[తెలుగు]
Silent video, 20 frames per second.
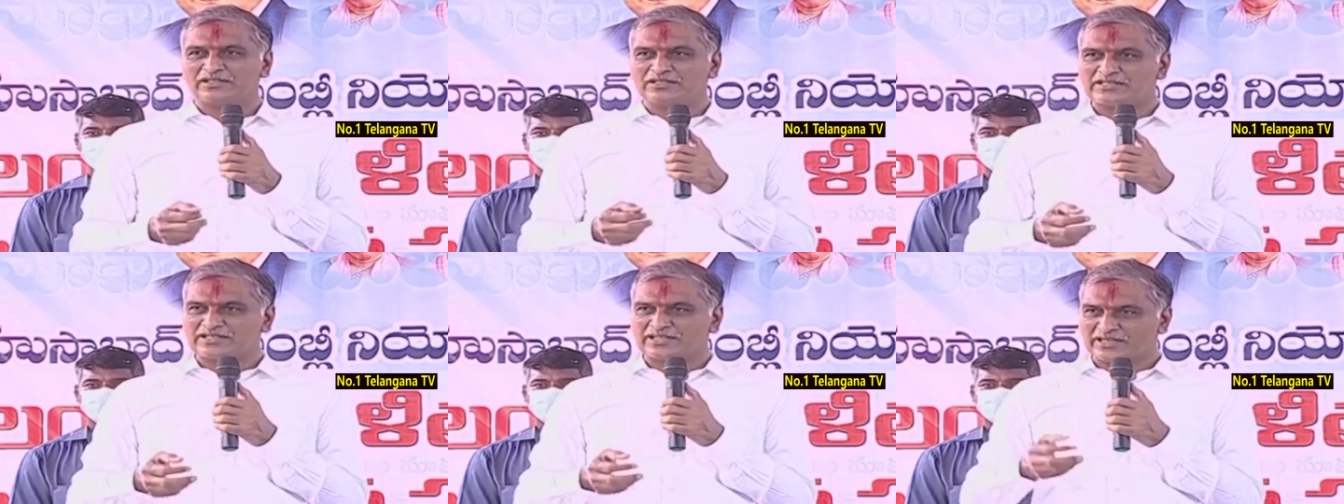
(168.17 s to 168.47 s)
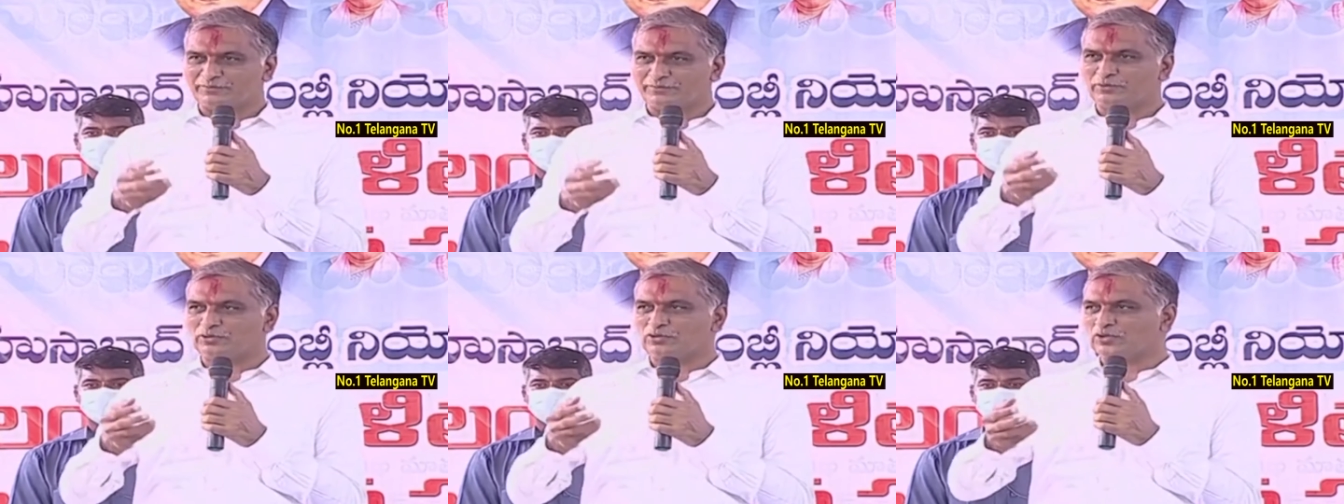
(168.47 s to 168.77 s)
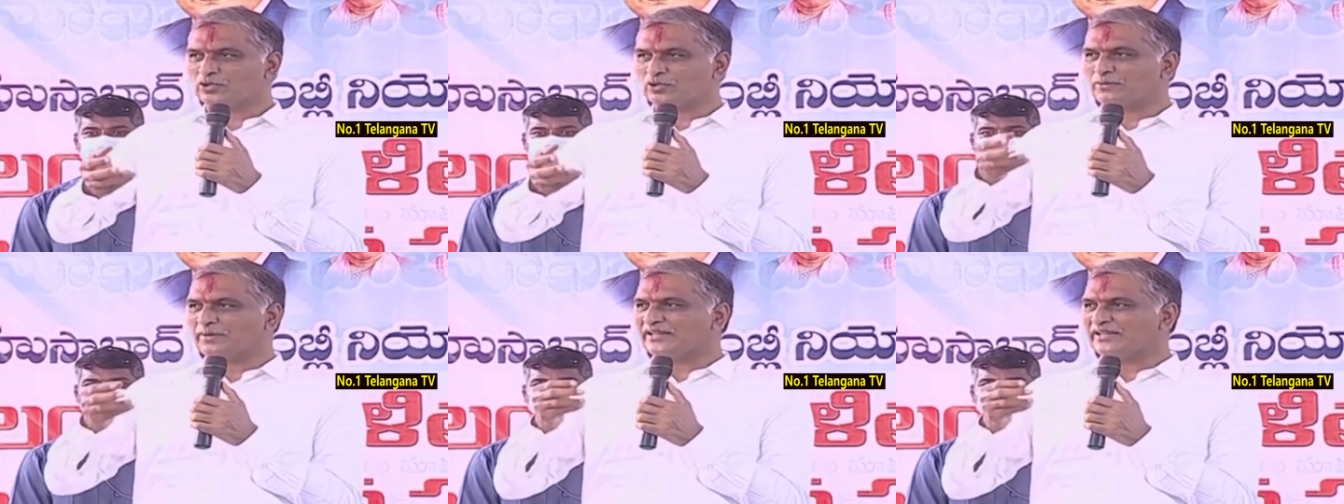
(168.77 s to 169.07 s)
జర
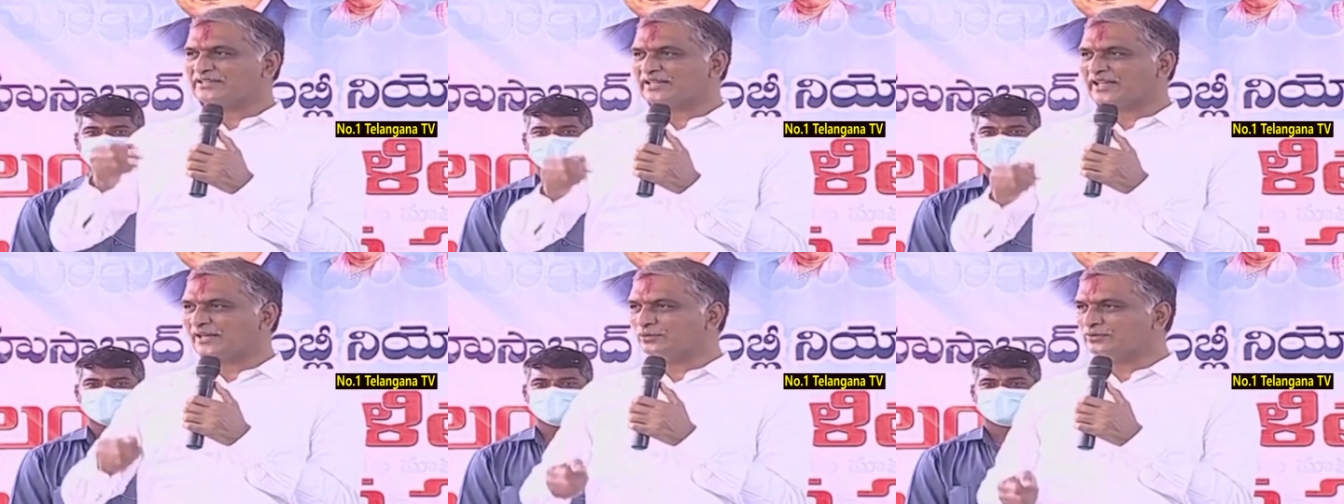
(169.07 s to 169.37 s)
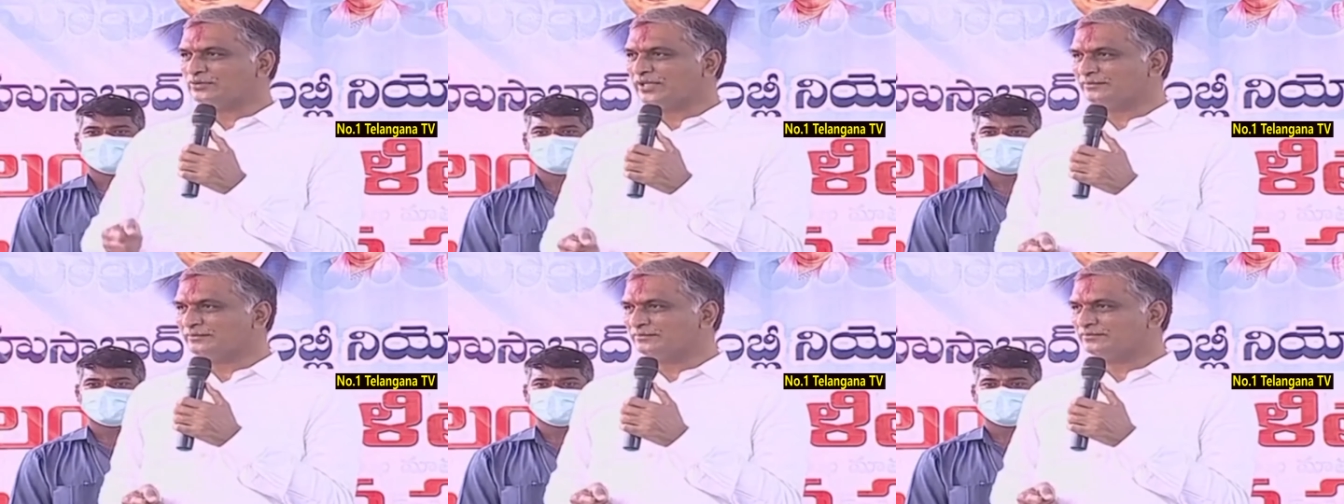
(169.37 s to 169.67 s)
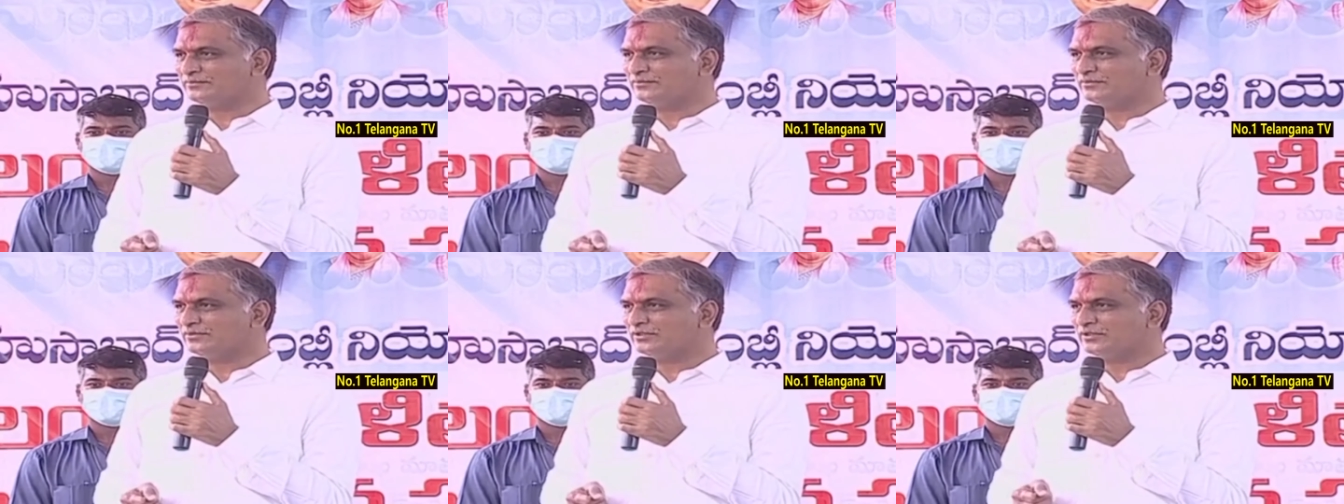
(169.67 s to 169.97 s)
ముందుకు పడతా ఉన్నాం
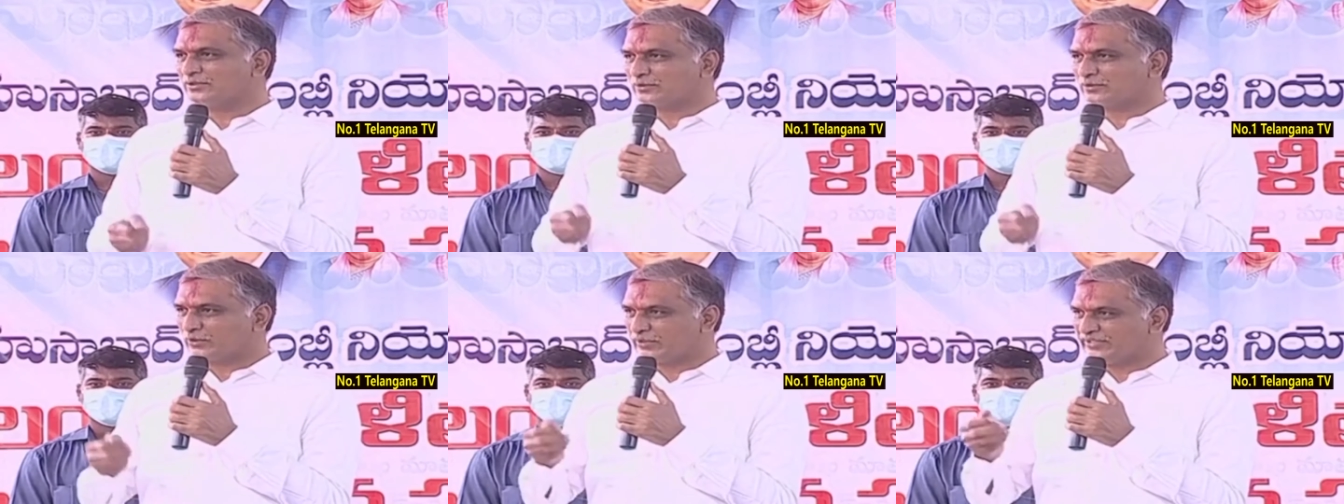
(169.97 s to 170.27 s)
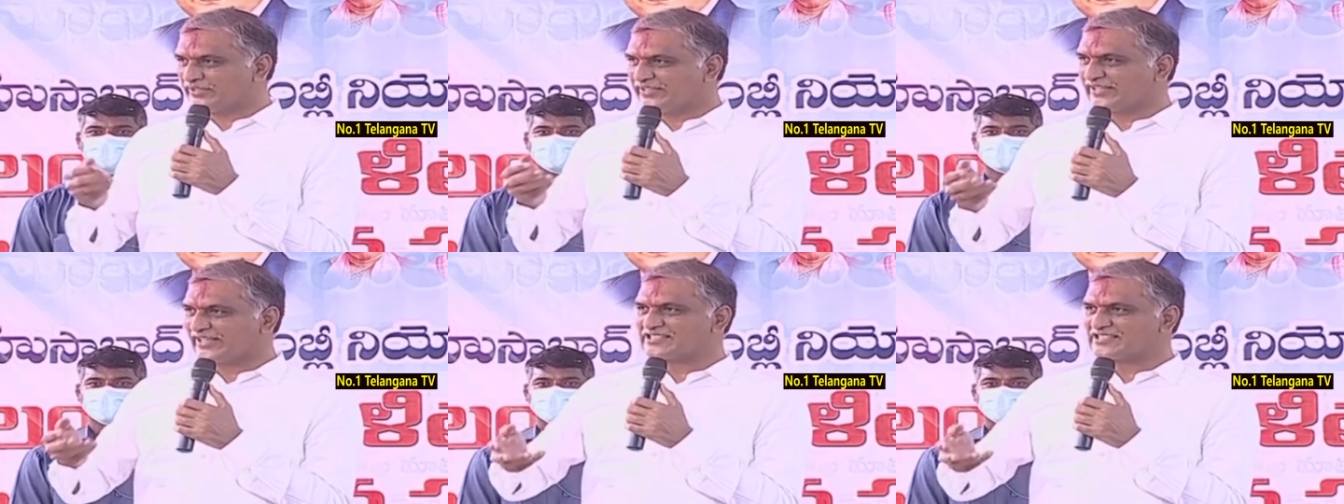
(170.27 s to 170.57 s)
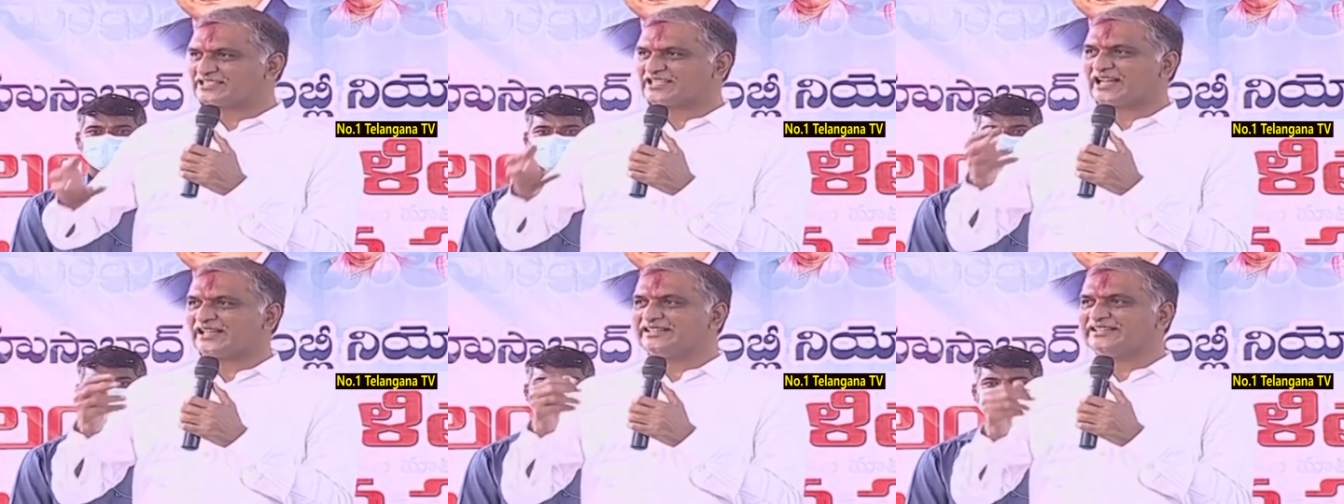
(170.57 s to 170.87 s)
కొన్ని
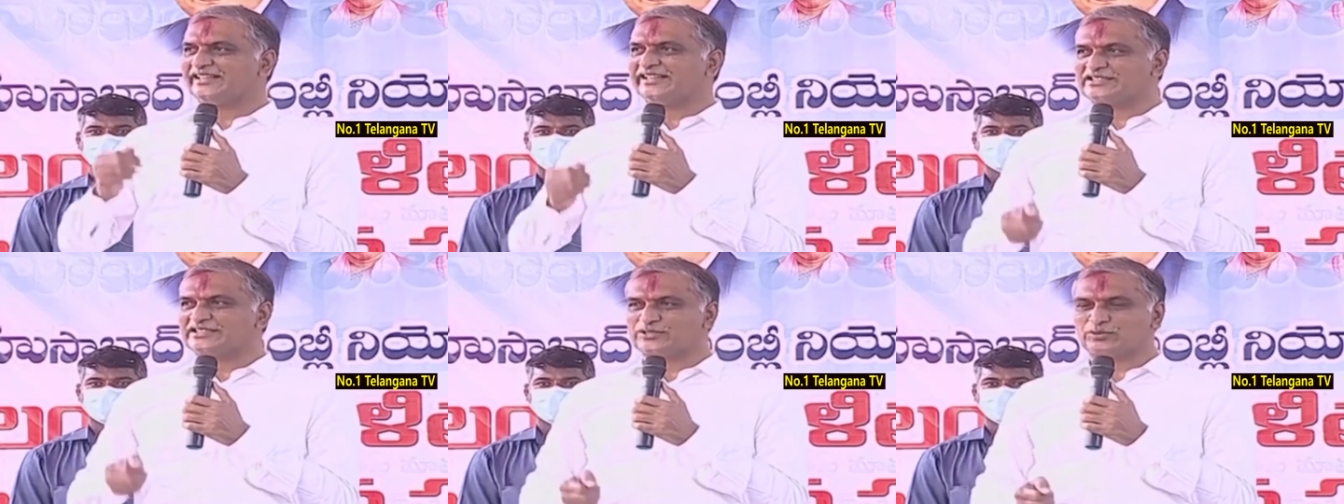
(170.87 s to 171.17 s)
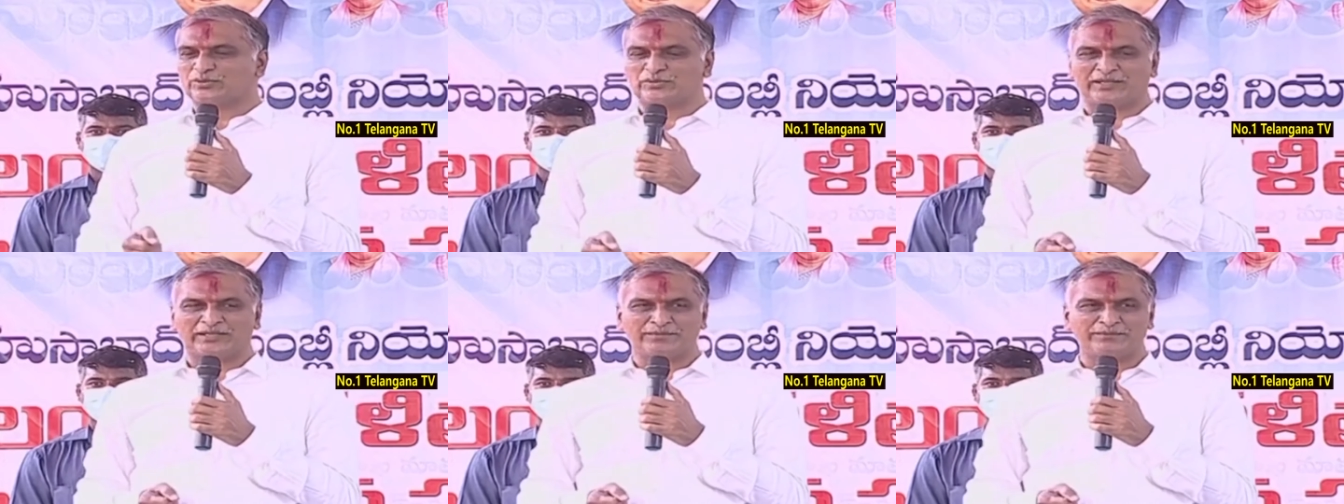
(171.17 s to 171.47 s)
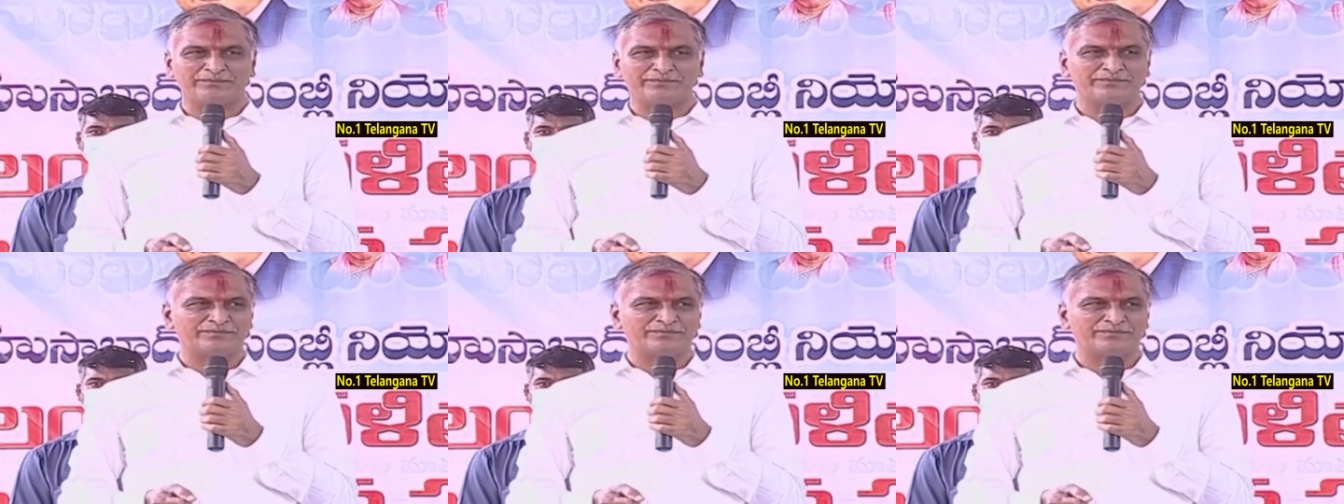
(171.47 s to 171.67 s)
కష్టాలు తీర్చుకున్నాం